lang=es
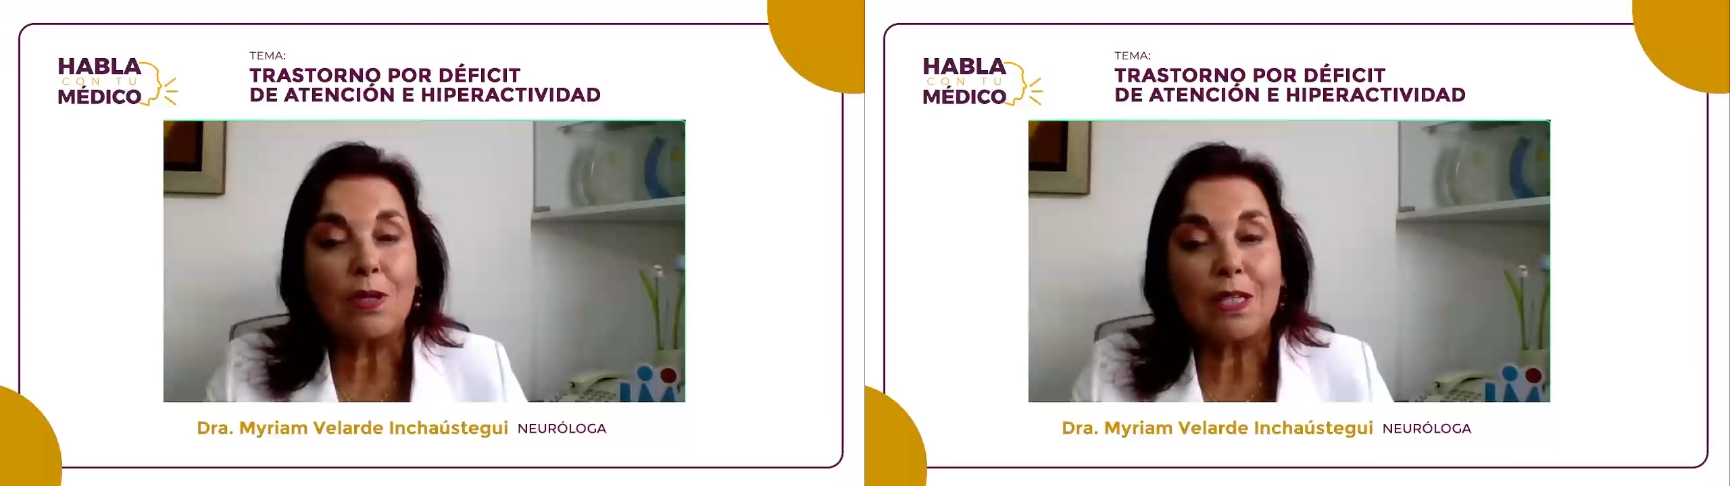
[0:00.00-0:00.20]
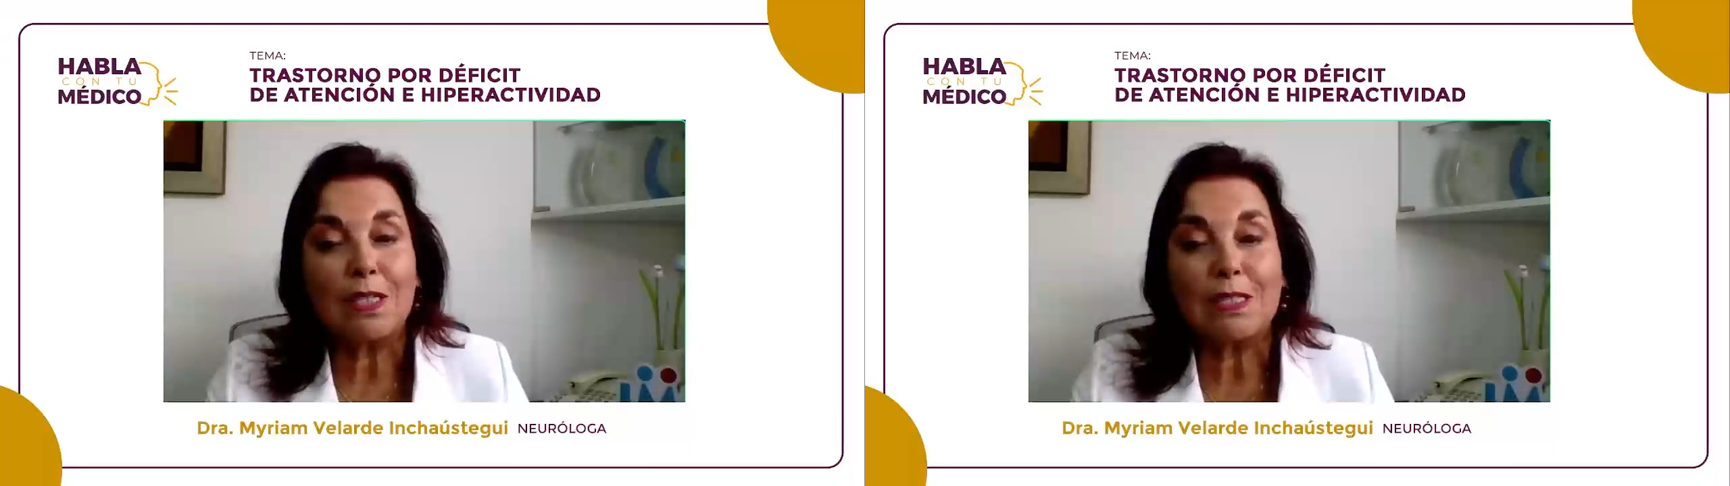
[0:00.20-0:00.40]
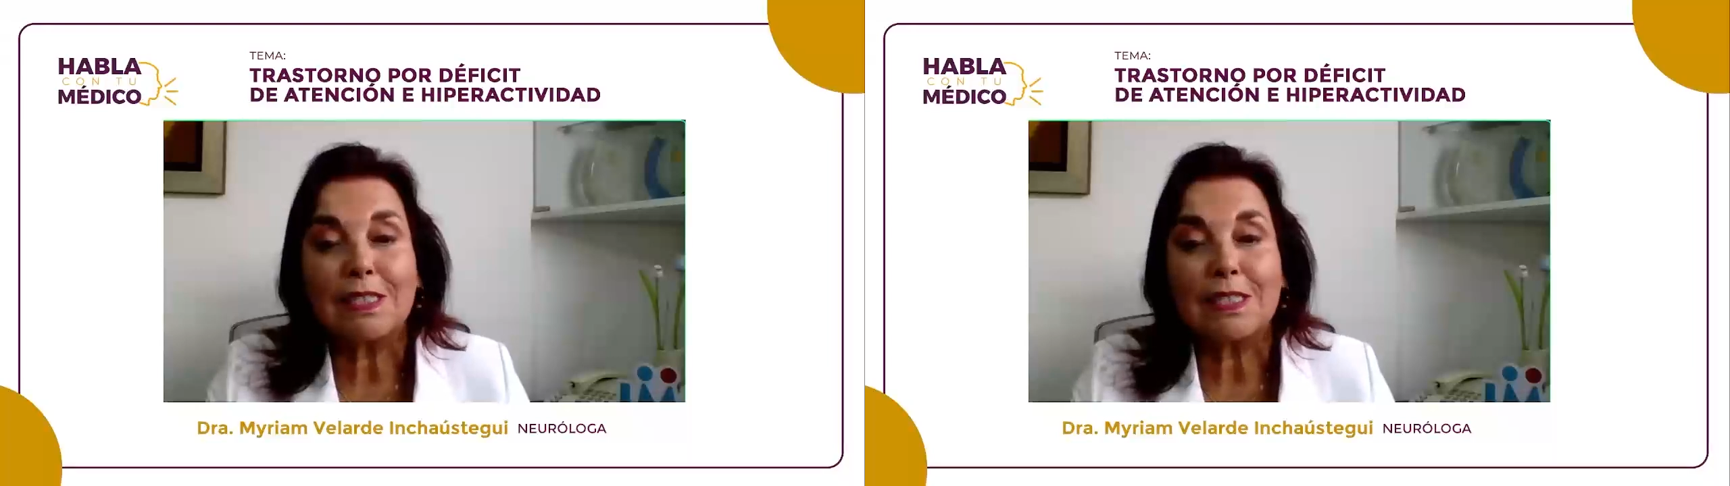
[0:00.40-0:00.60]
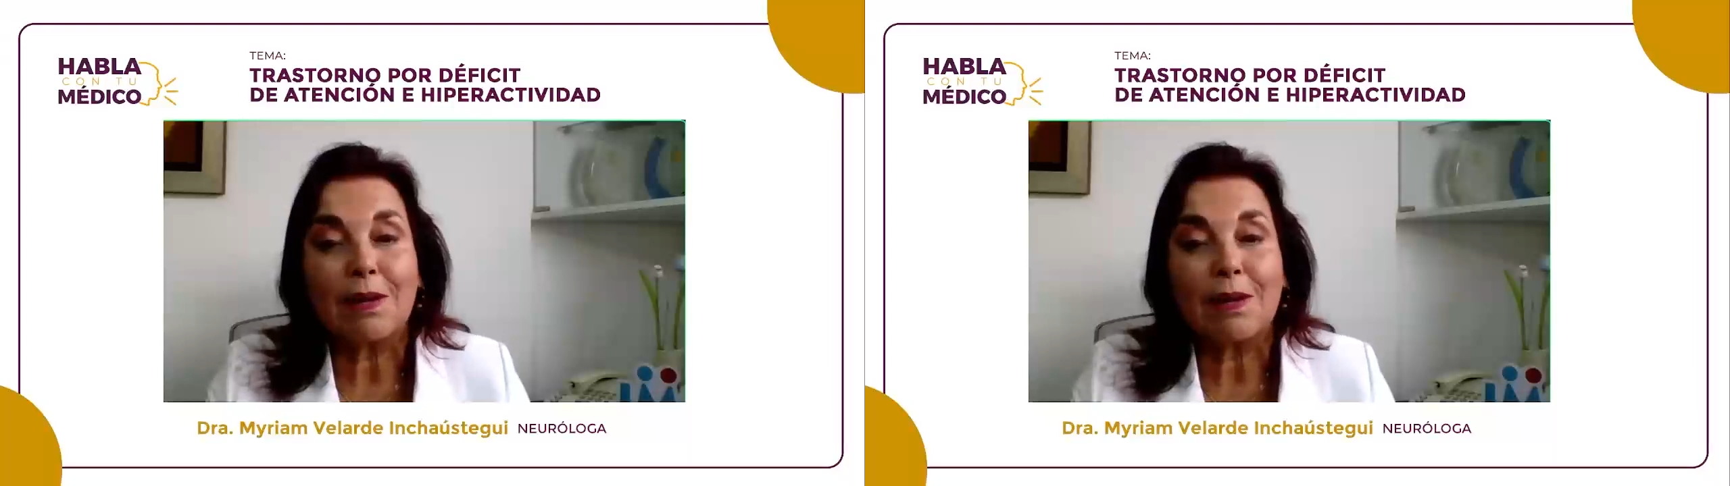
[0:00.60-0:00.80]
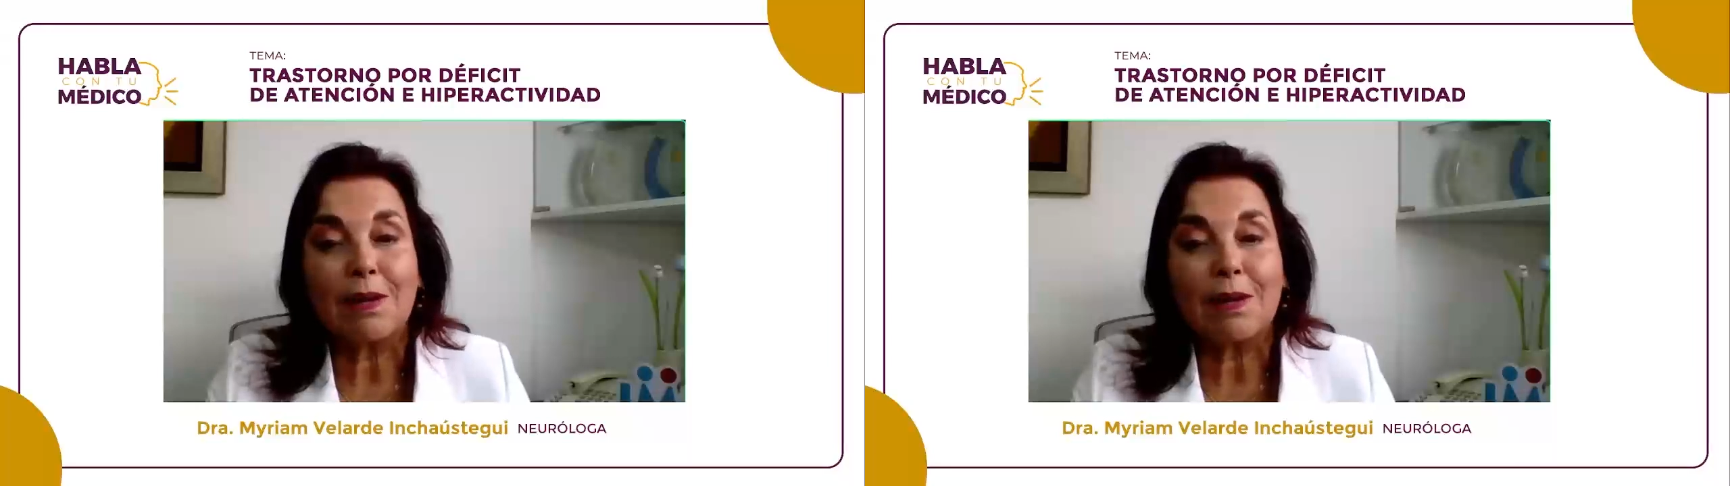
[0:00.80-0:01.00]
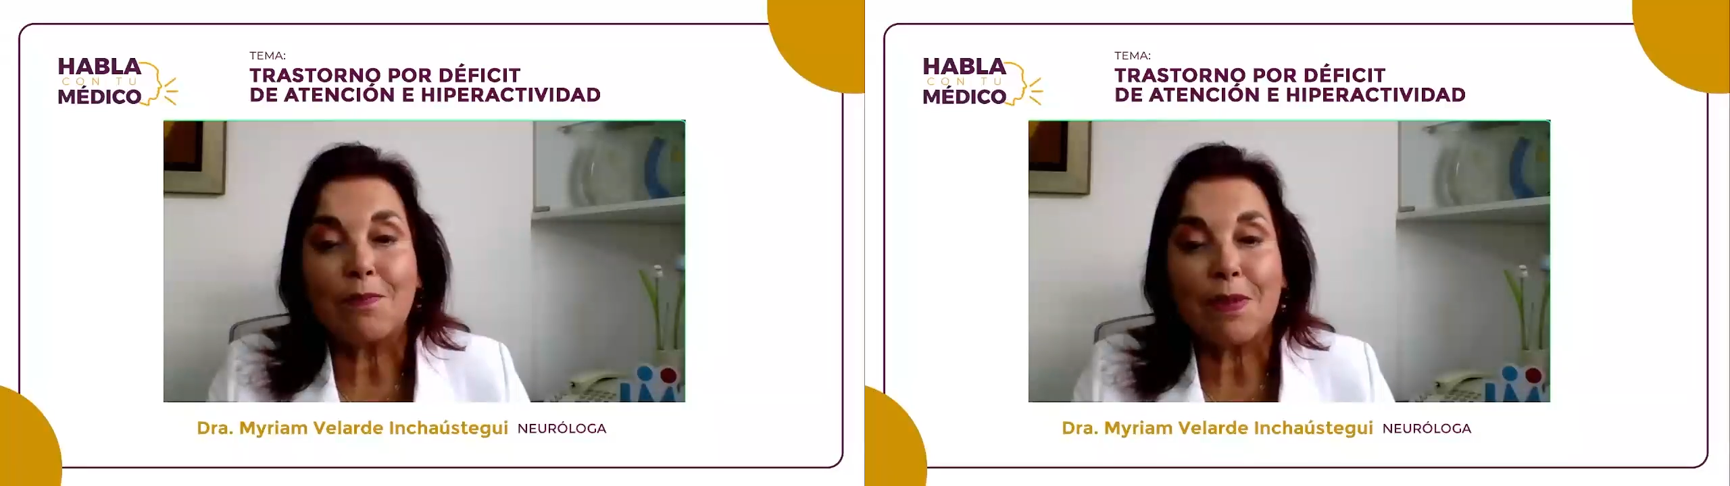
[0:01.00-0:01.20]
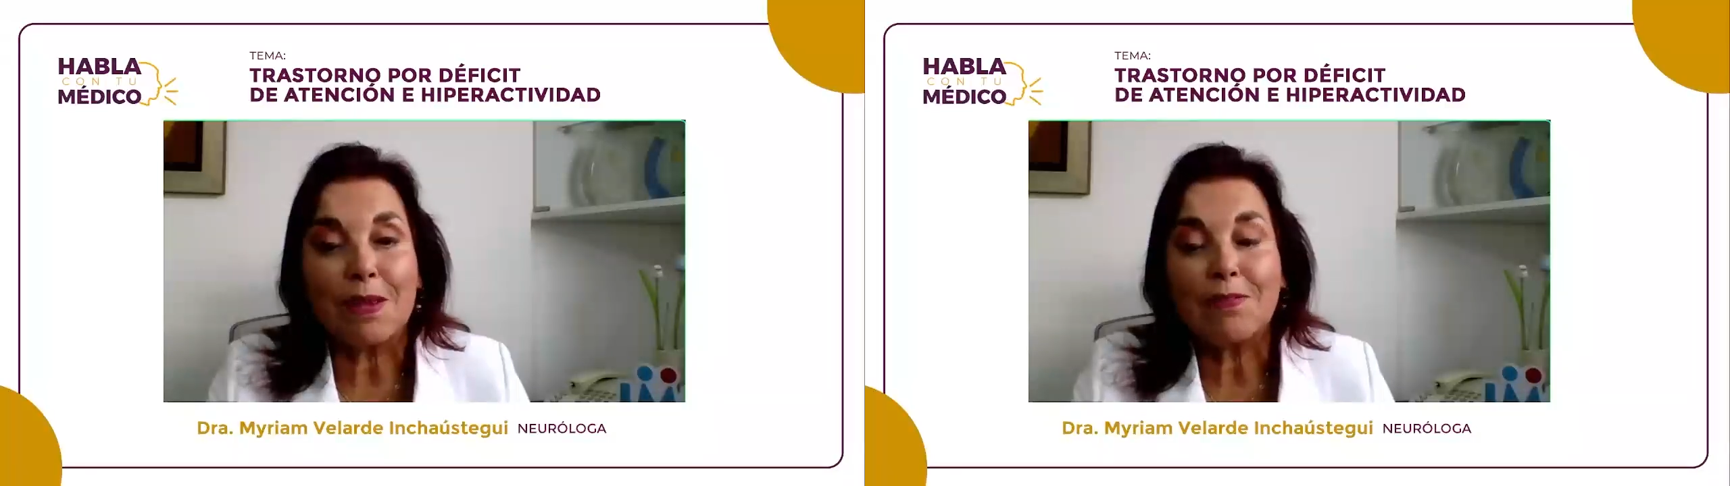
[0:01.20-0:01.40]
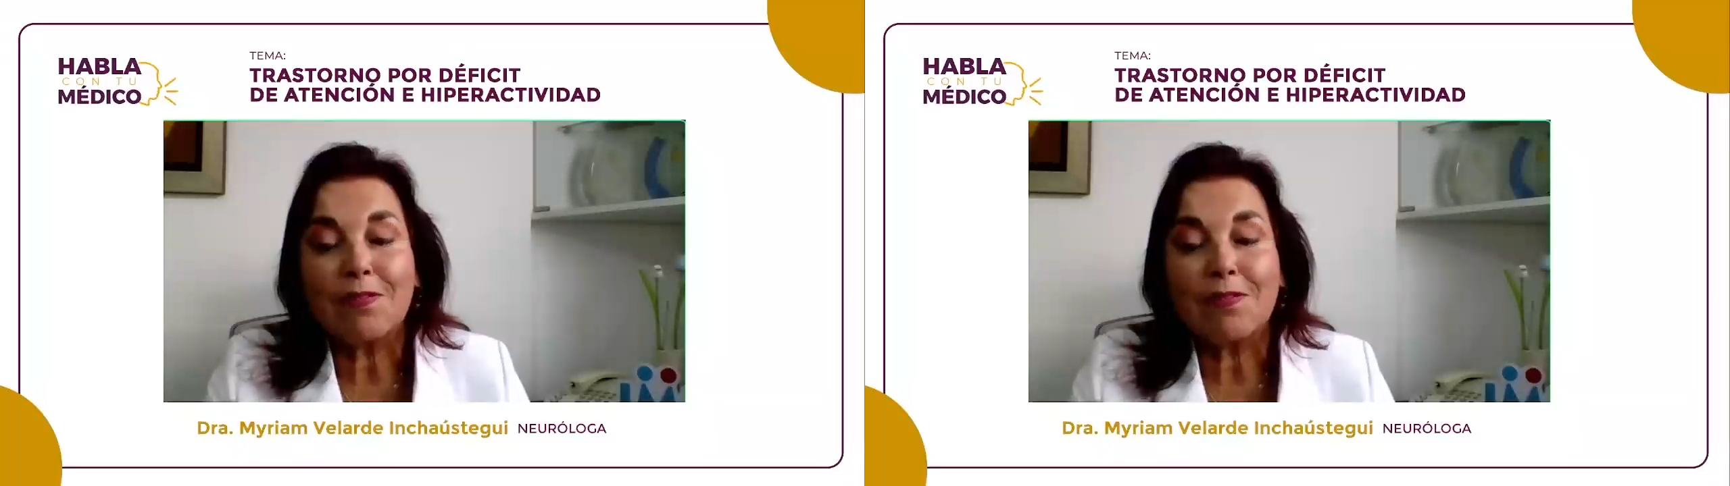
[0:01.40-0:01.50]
también se diagnostica